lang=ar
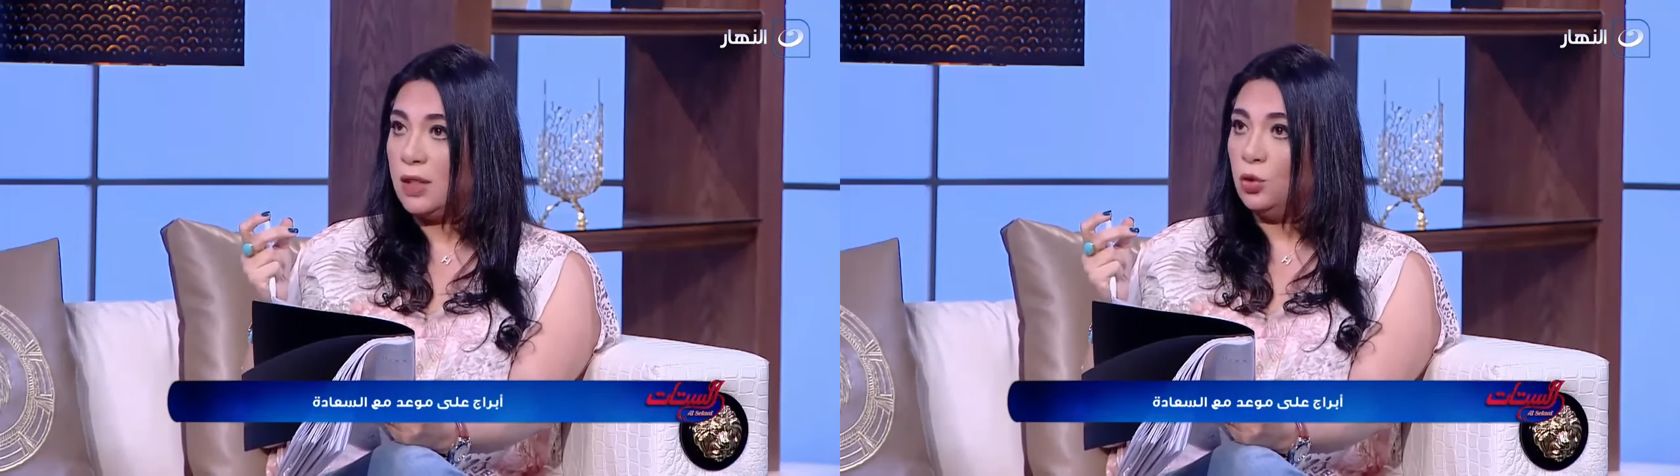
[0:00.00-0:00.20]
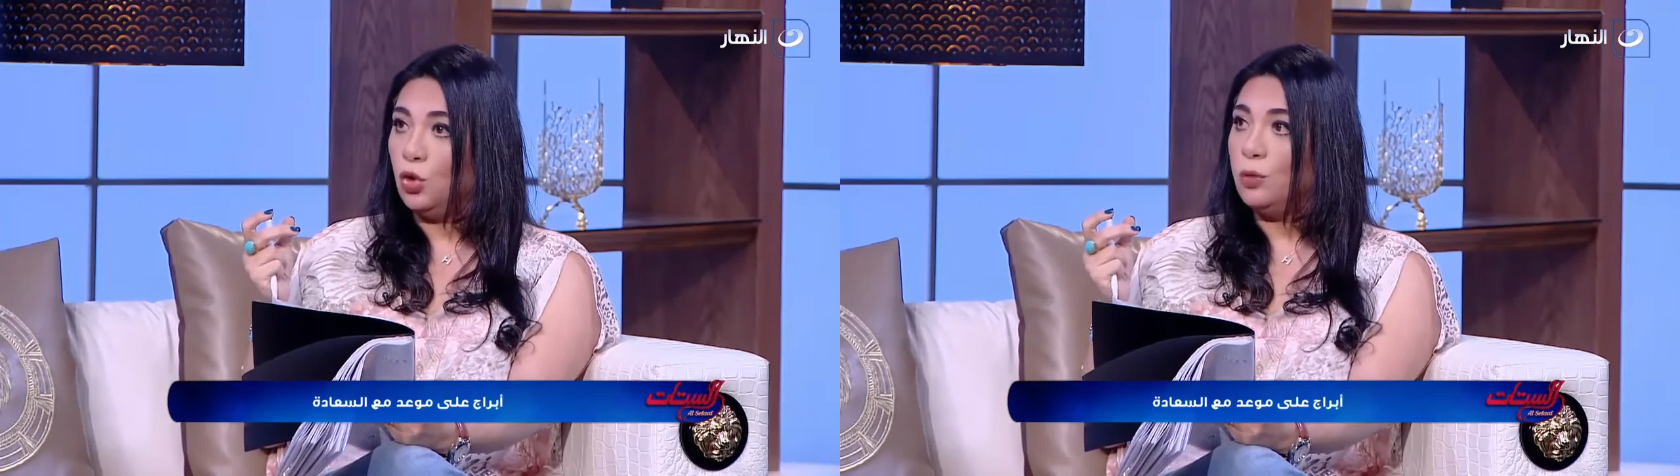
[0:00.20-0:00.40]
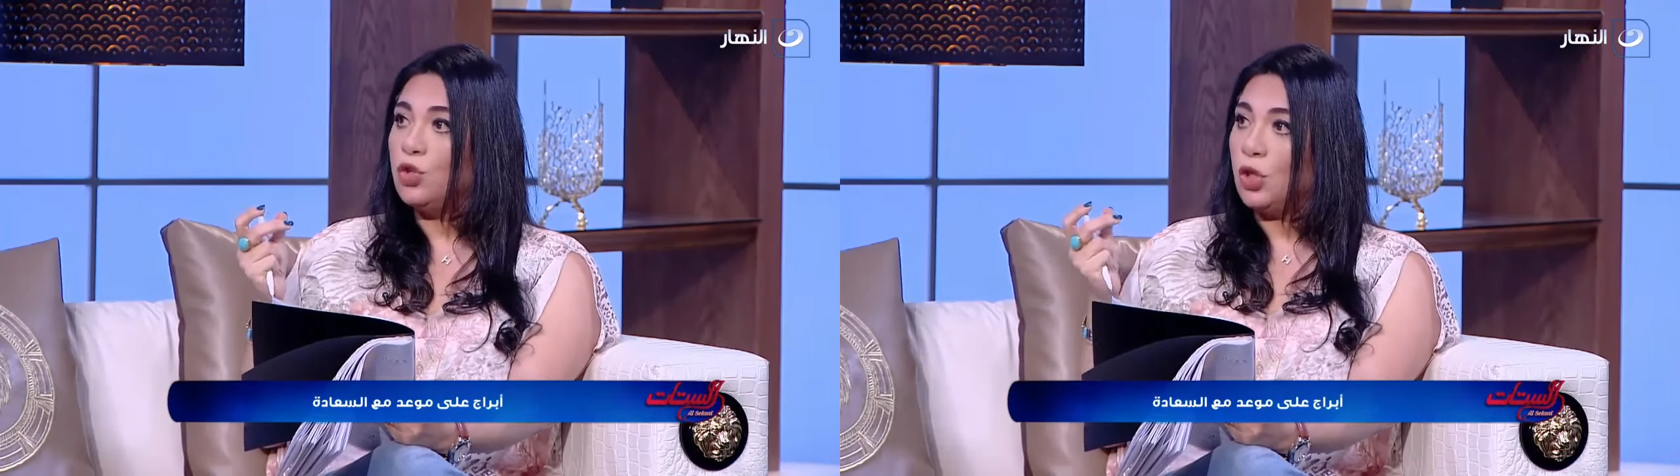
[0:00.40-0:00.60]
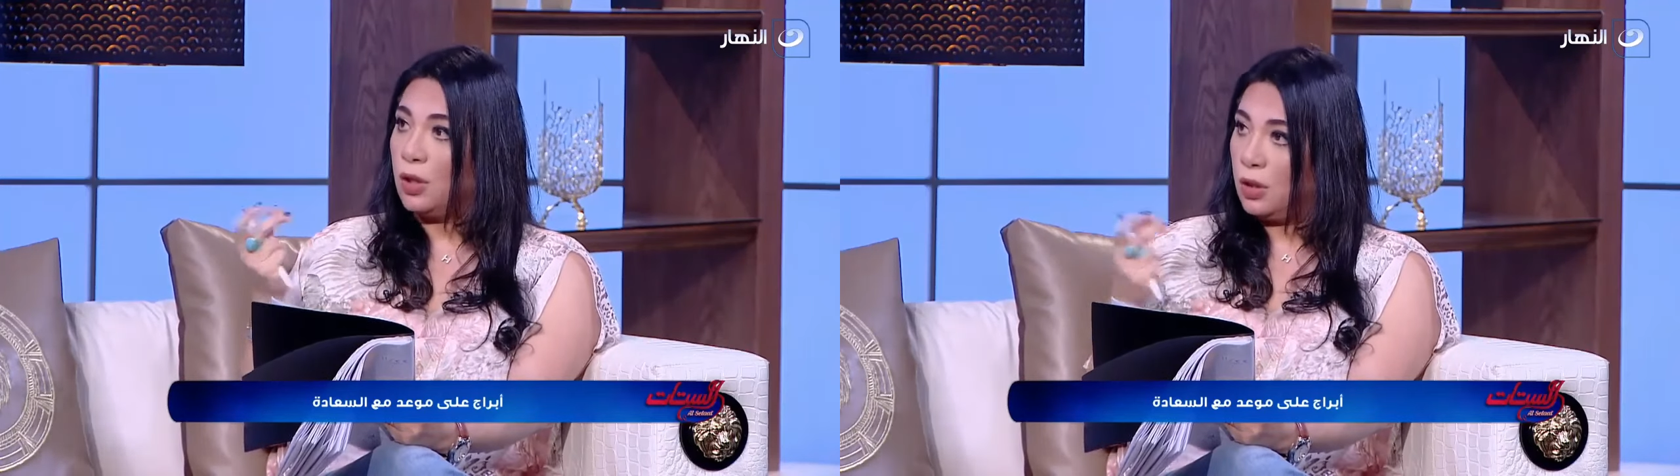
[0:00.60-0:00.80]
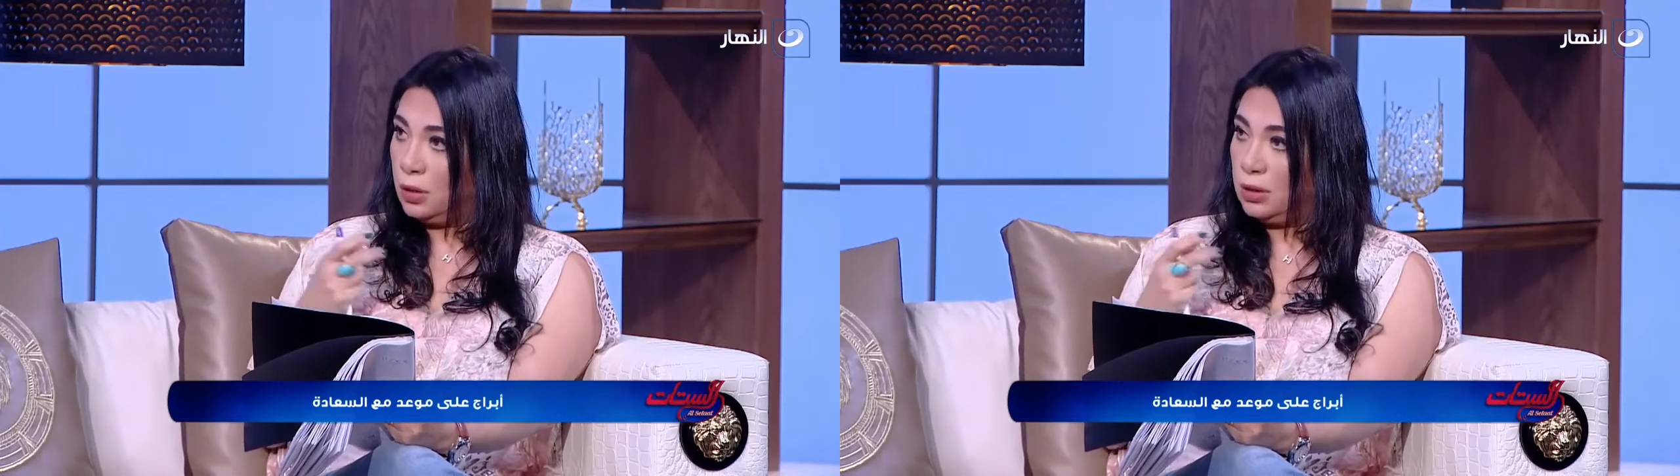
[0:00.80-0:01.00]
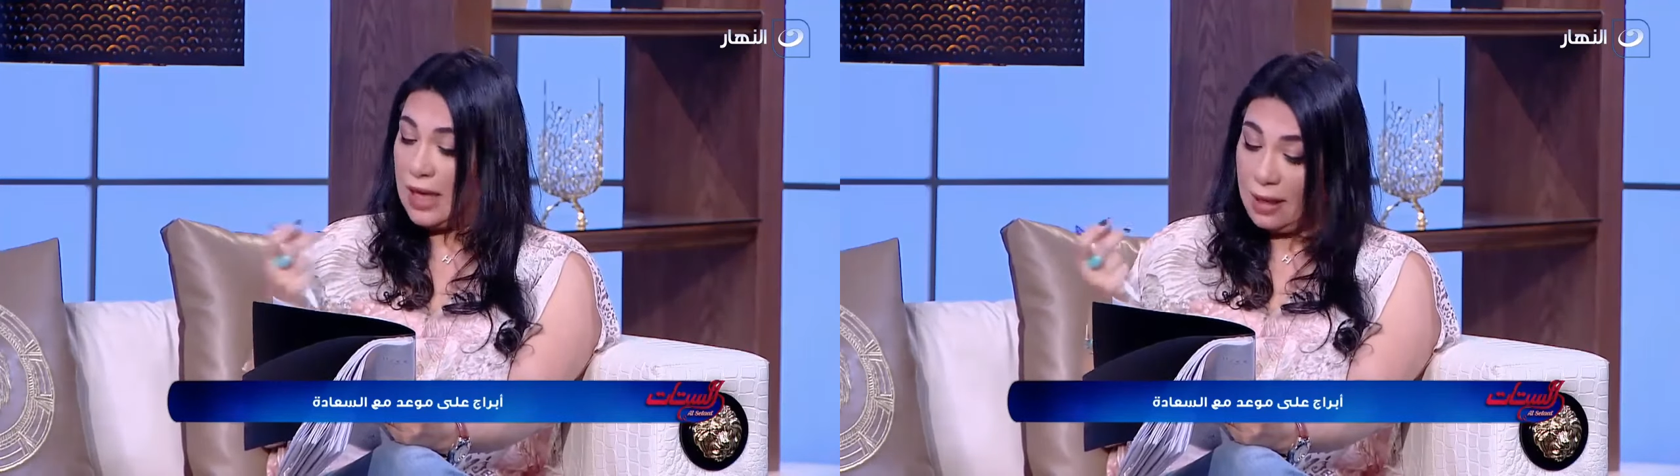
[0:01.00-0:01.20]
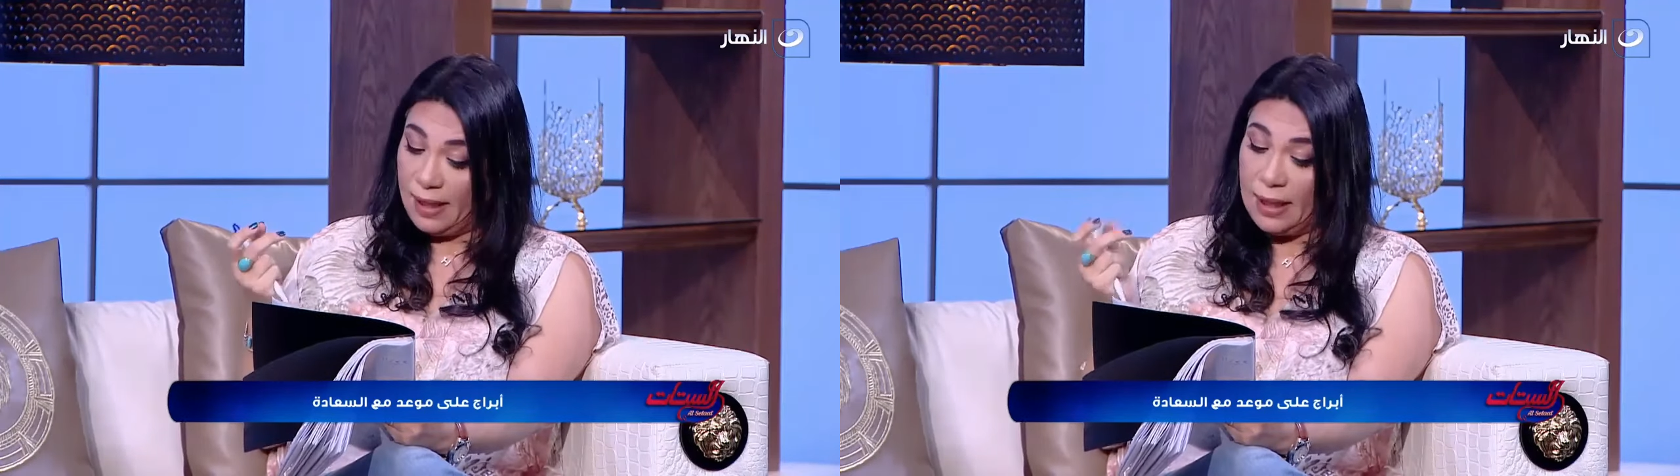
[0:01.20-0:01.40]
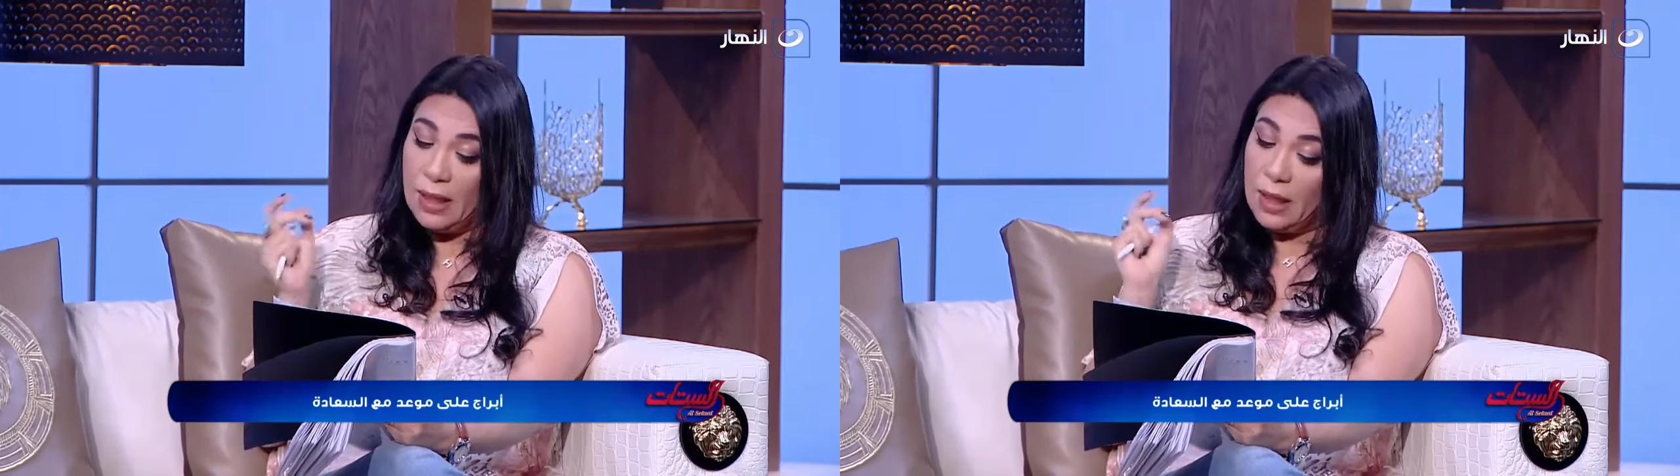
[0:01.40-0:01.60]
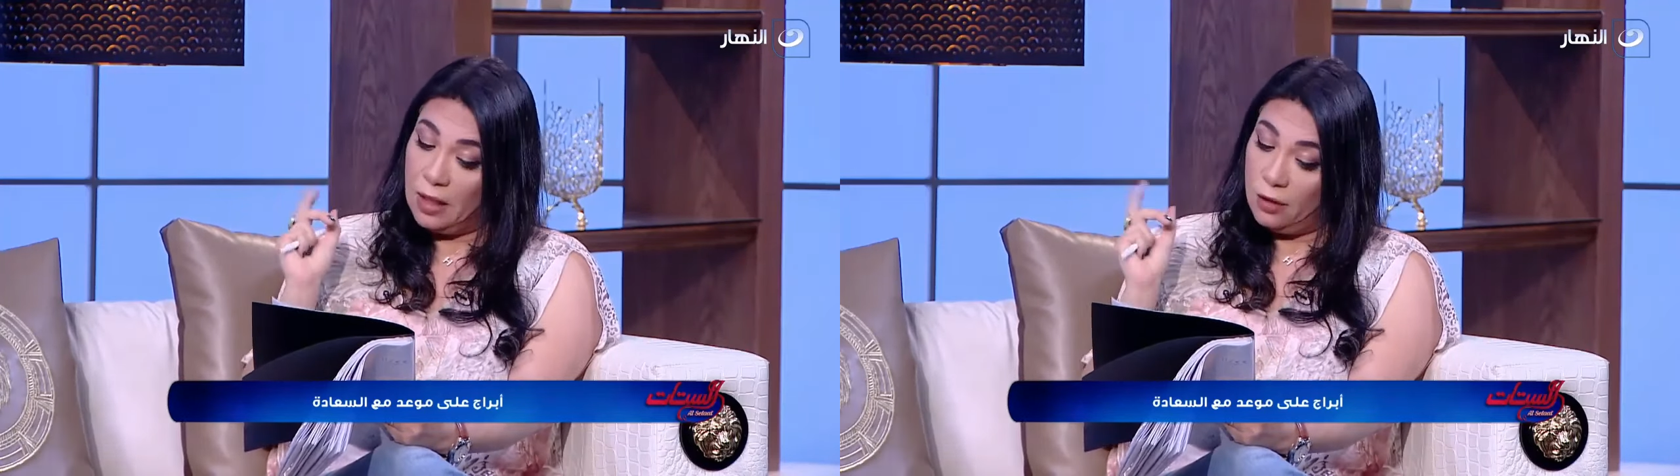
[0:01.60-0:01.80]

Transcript: عندهم شراكات عمل